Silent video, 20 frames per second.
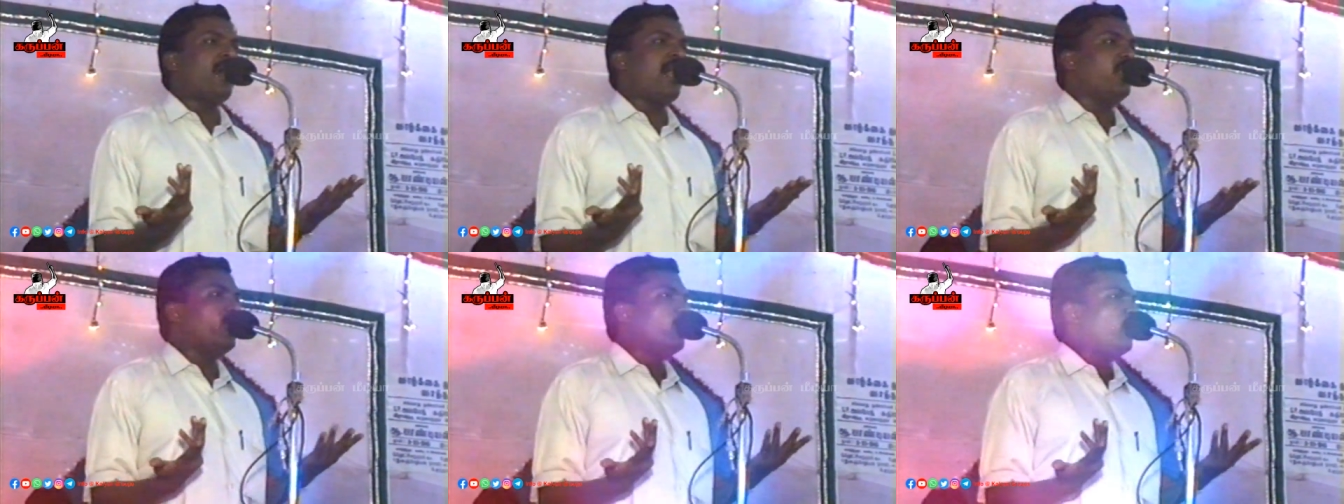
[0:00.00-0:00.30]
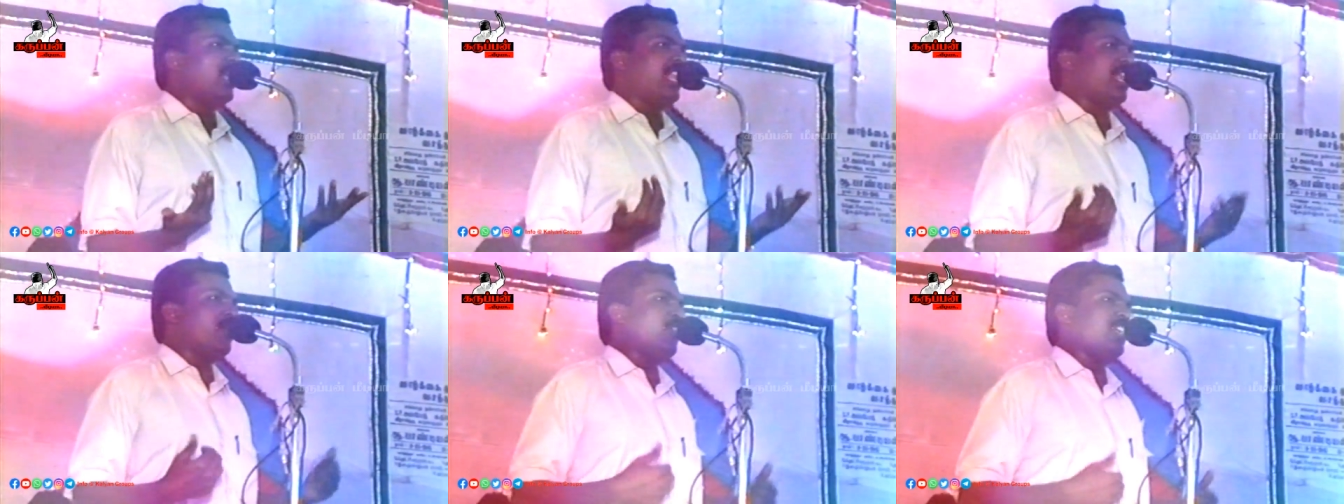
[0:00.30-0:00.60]
உணர
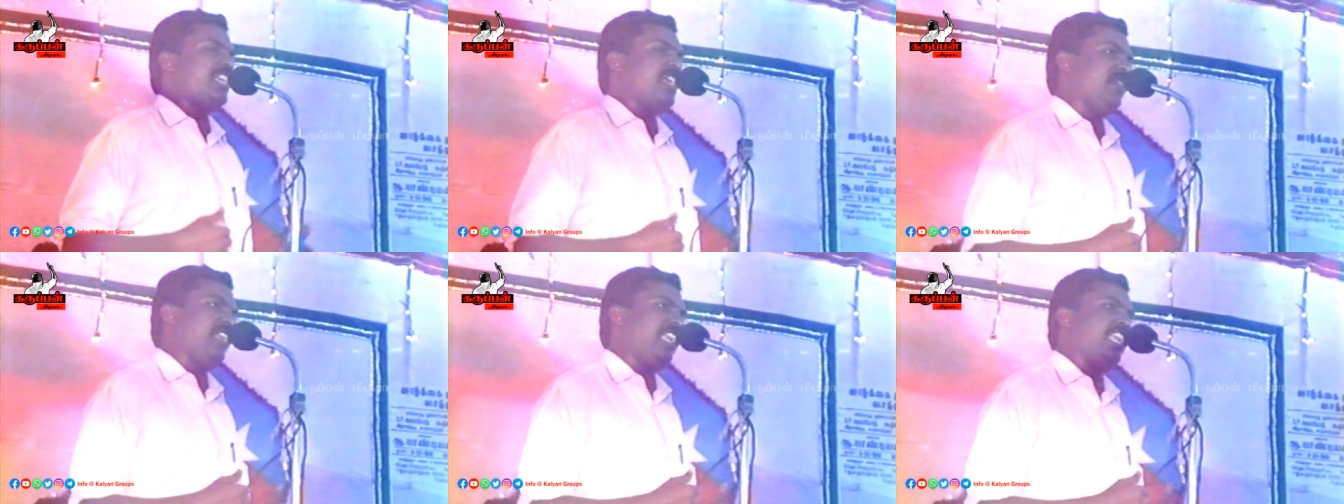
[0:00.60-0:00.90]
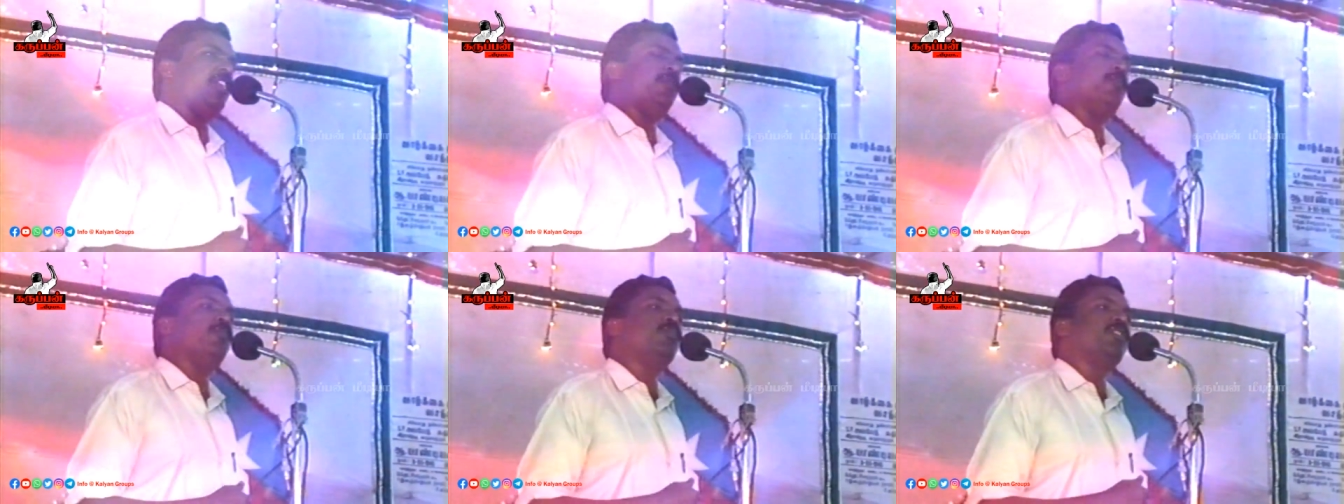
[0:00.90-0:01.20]
முடியவில்லை
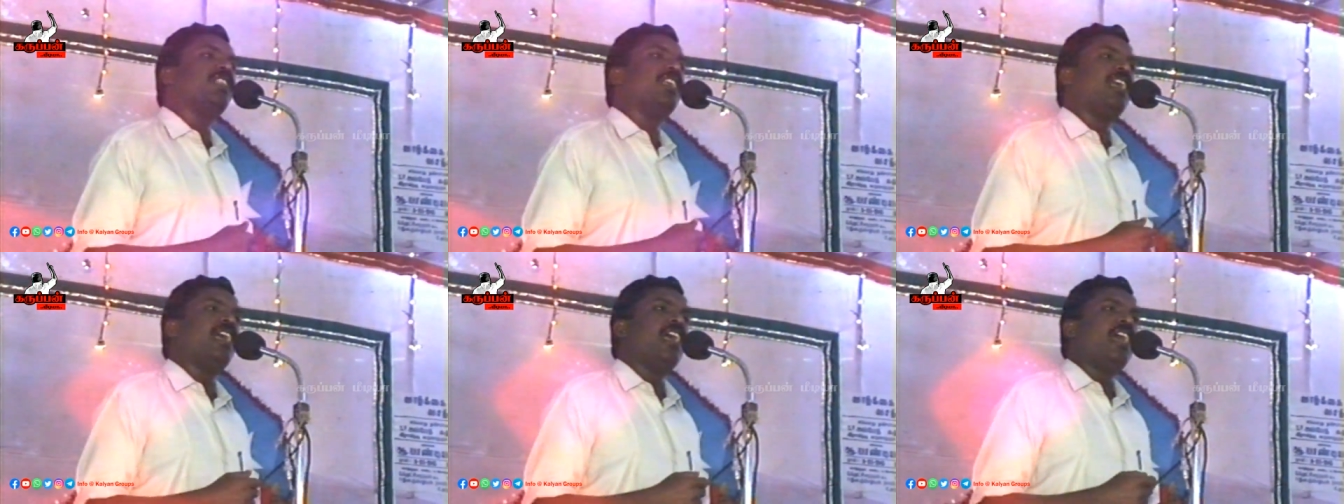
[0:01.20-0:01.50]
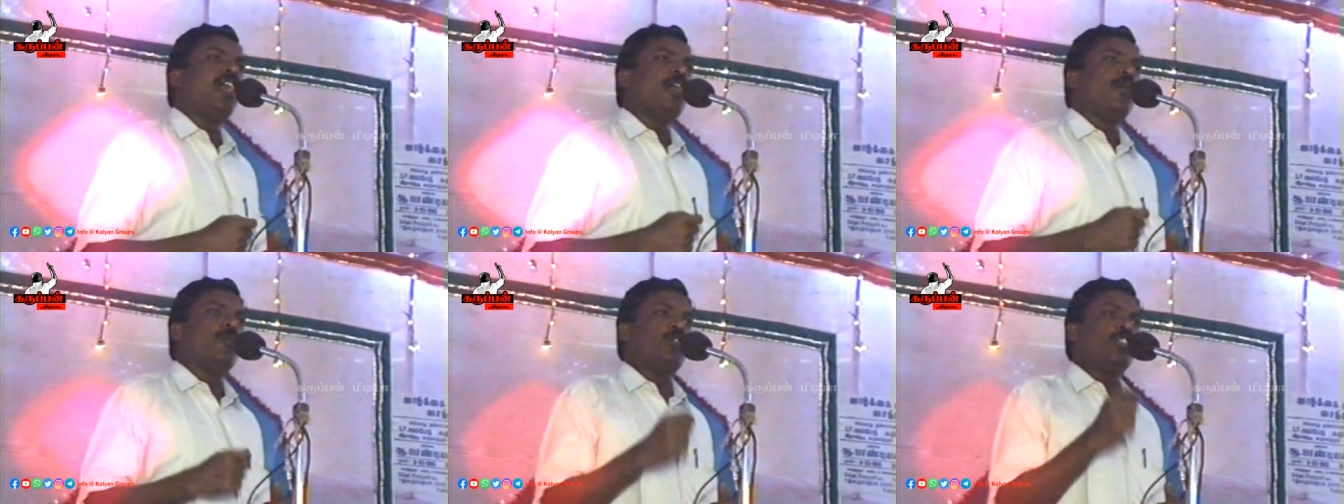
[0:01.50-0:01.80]

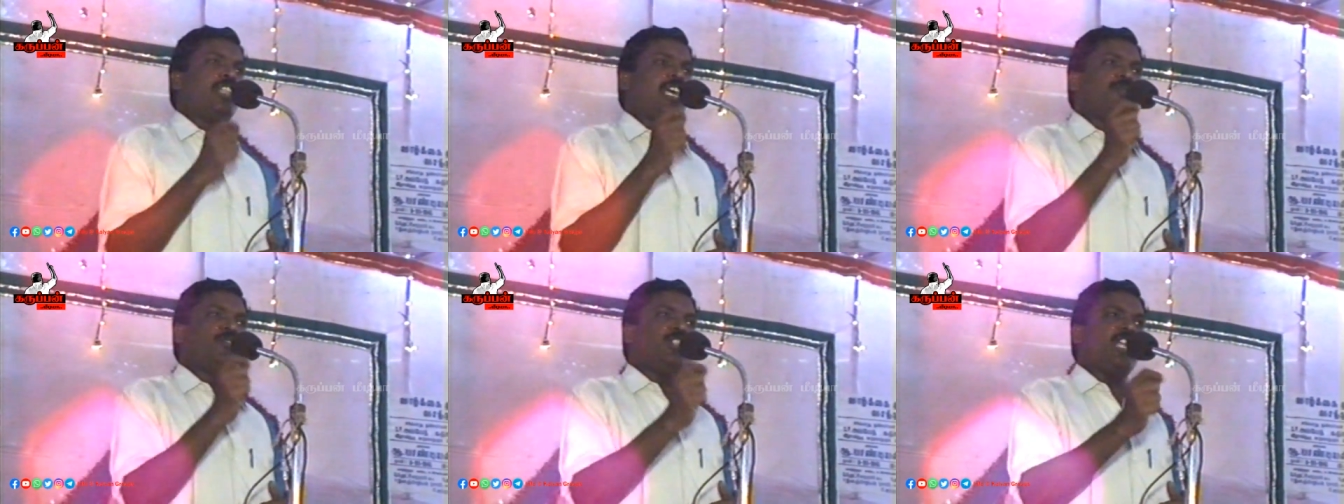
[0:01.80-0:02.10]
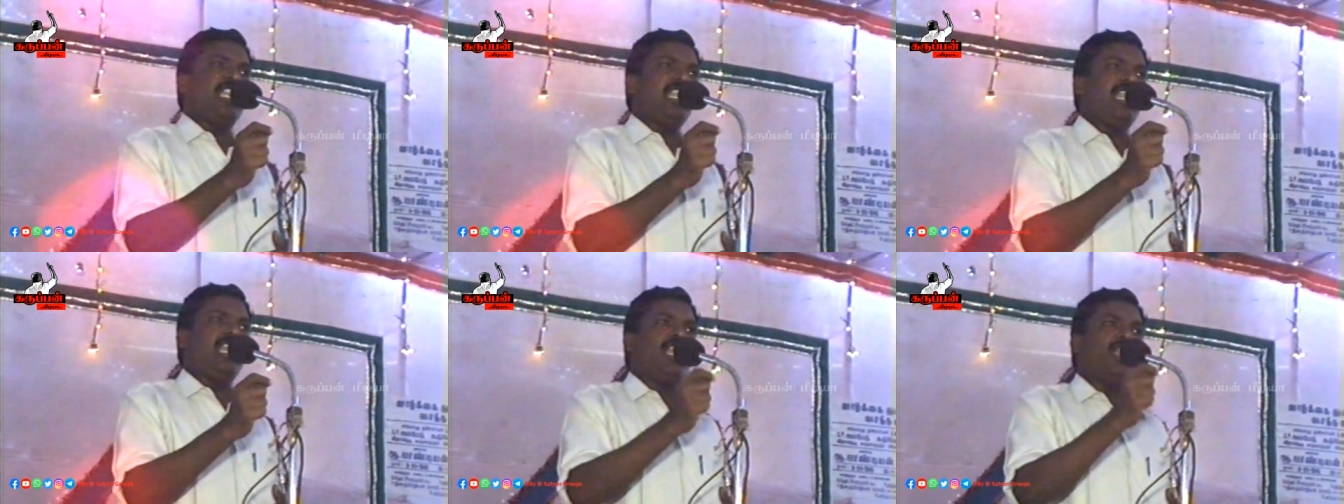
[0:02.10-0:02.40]
முதன்
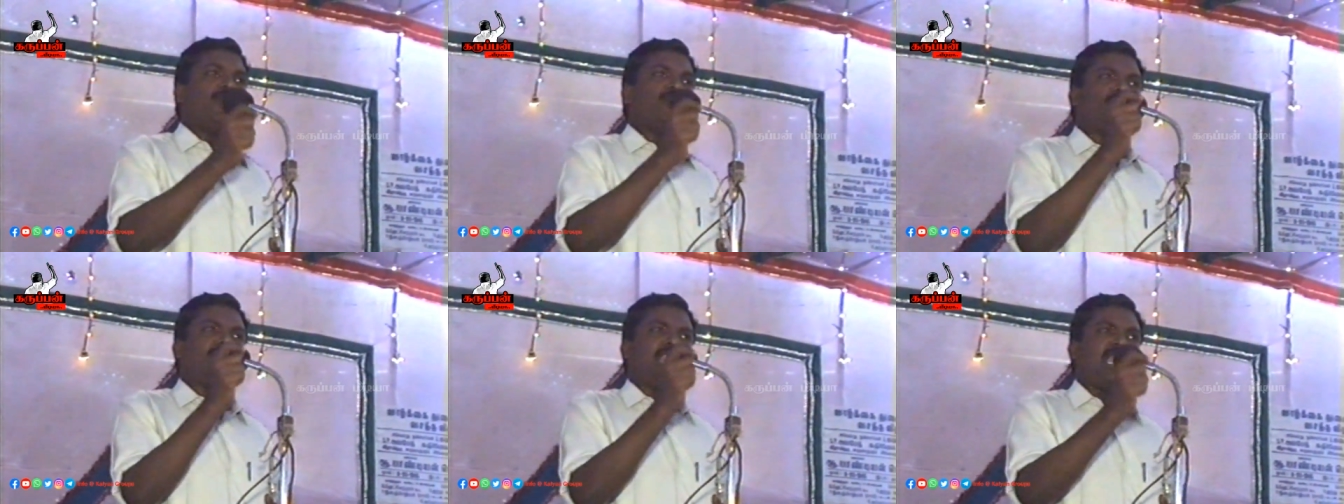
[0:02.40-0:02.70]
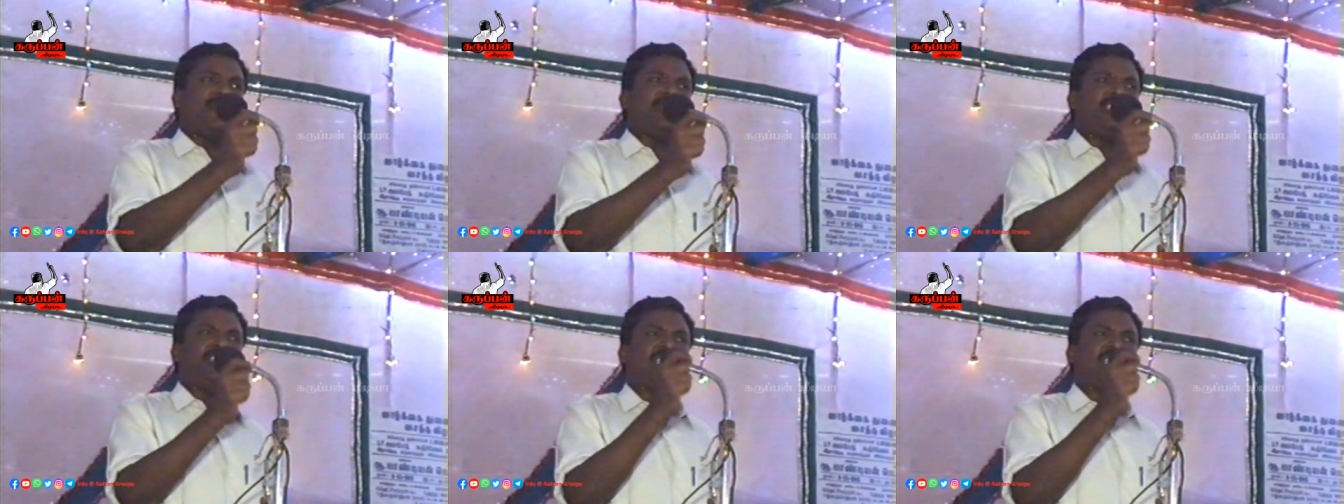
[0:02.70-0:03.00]
முதலில் முதலமைச்சர்